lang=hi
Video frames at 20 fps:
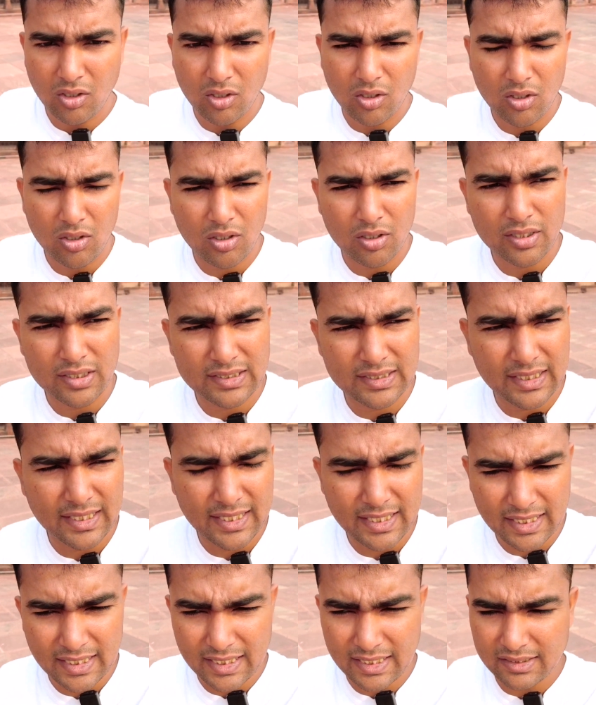और
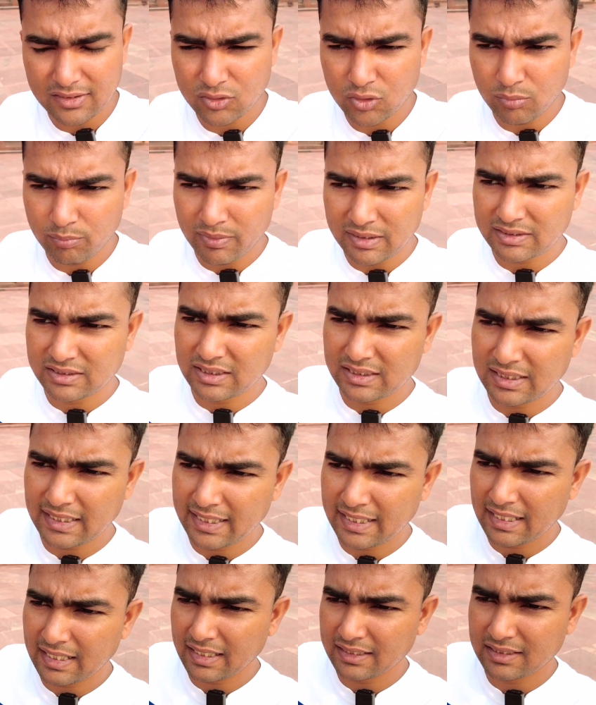ये जो मस्जिद
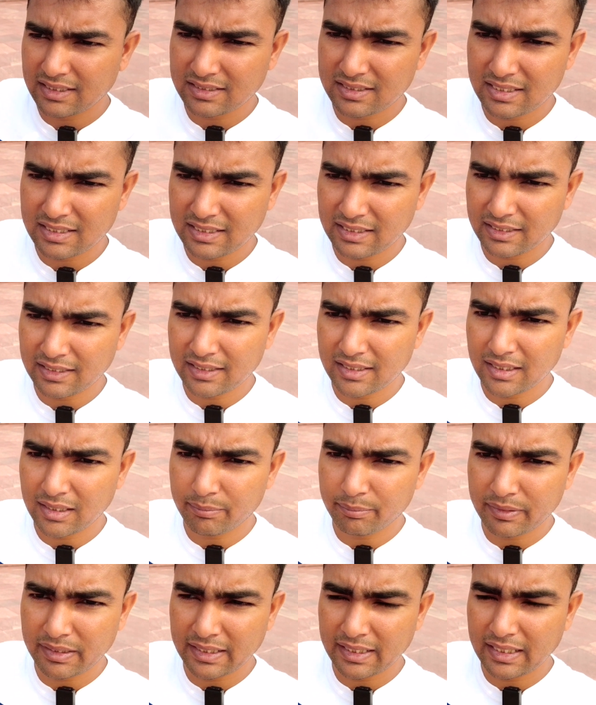है ना जैसे कि
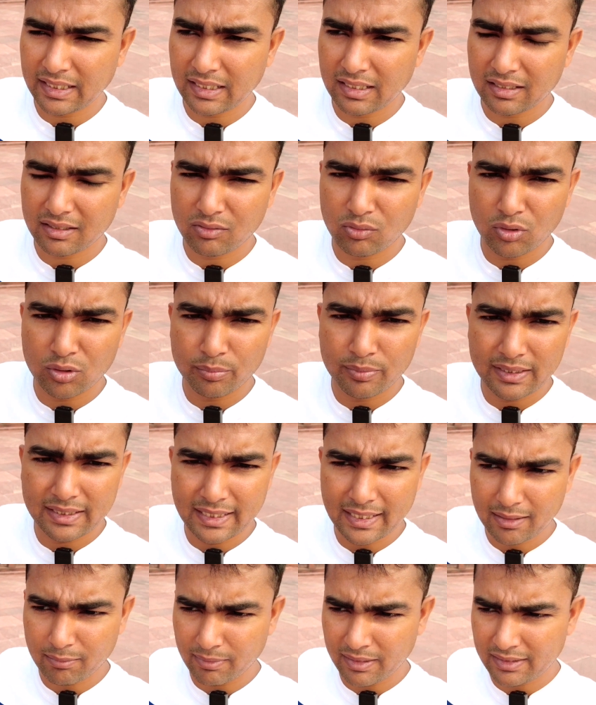अपने यहाँ कोई भी
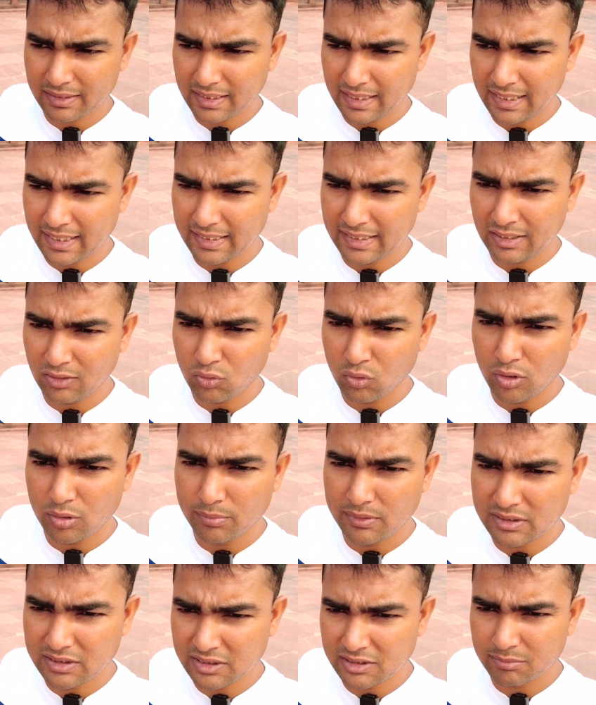घर बनता है या कोई
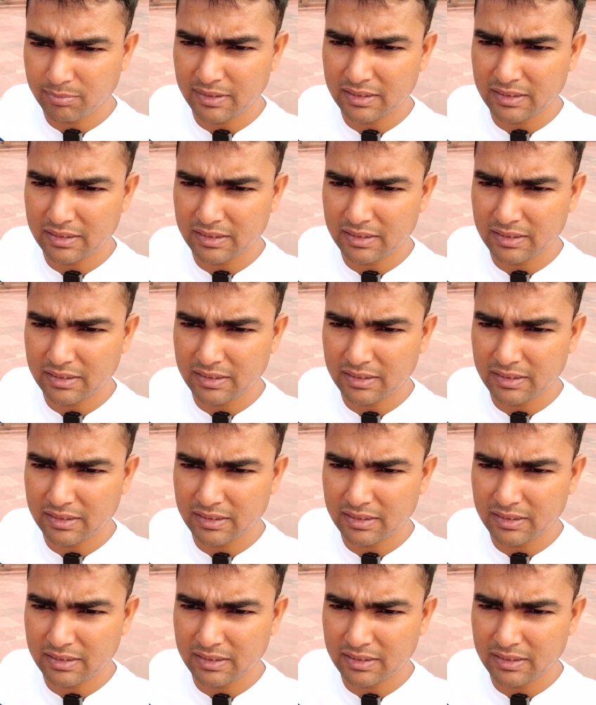भी चीज़